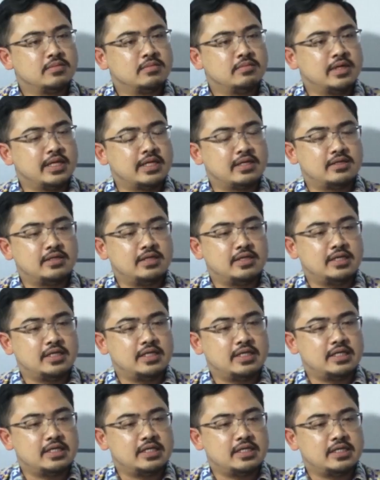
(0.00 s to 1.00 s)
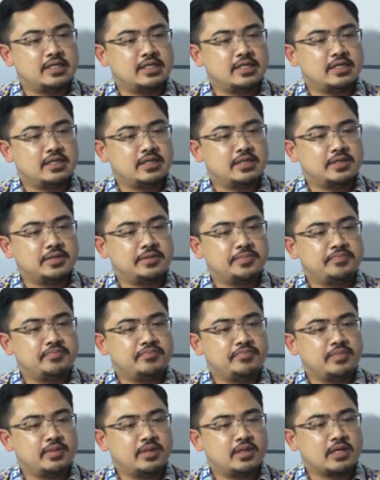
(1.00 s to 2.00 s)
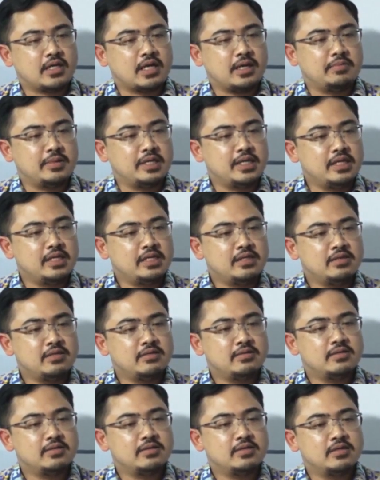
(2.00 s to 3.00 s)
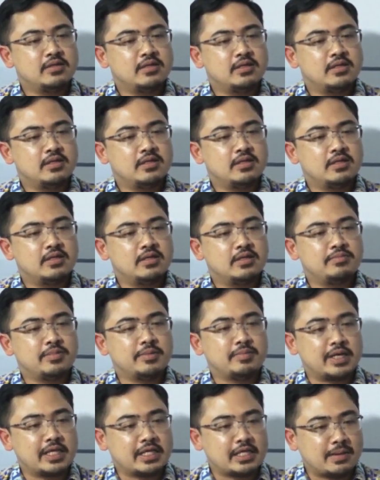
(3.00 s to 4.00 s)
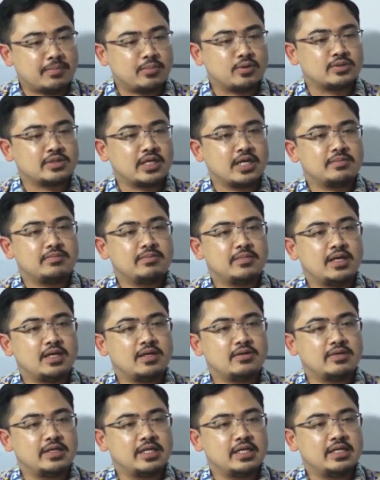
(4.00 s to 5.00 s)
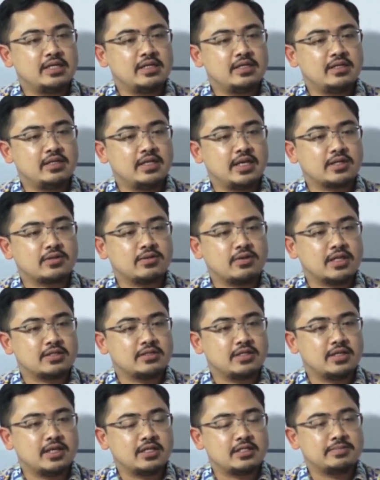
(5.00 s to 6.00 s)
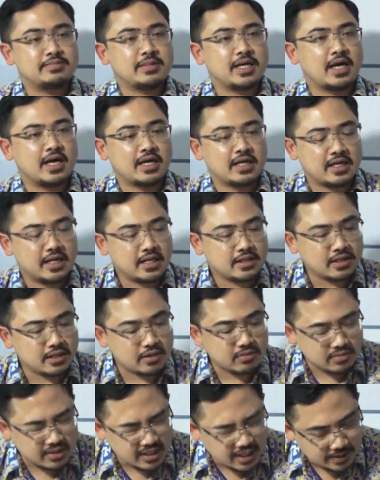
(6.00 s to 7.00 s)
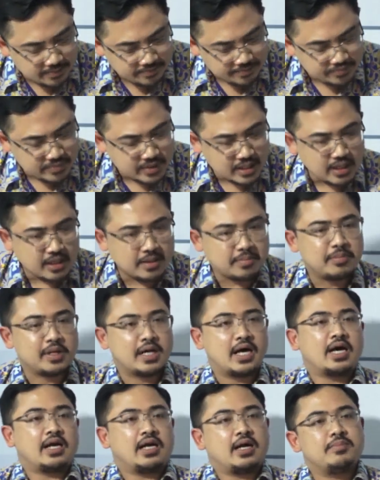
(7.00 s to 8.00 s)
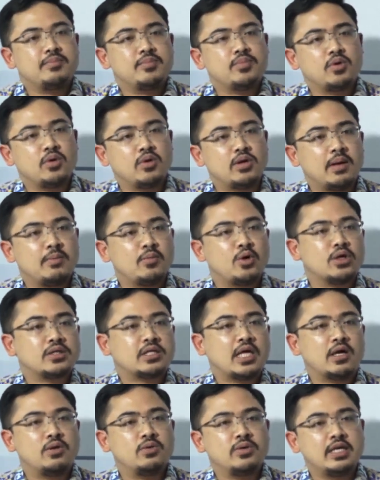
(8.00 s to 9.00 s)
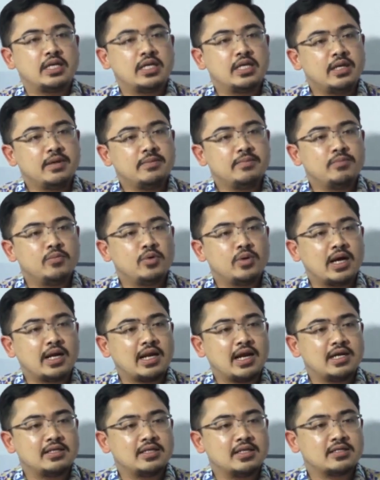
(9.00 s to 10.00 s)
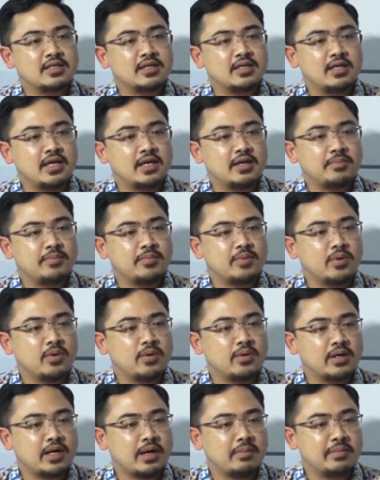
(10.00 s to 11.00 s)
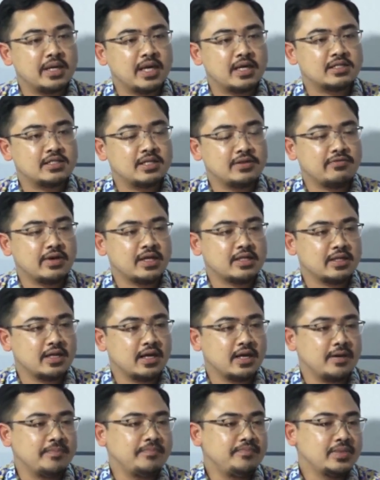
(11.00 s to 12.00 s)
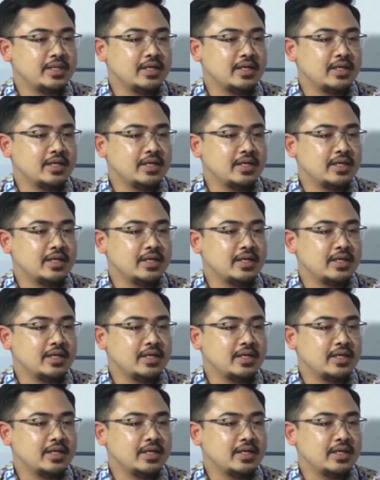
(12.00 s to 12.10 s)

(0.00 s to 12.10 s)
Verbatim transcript: Baik, jadi uh, kami pemerintah pusat melalui Direktorat Jenderal Cipta Karya tentunya berharap program Kotaku ini bukan hanya sekedar program yang sifatnya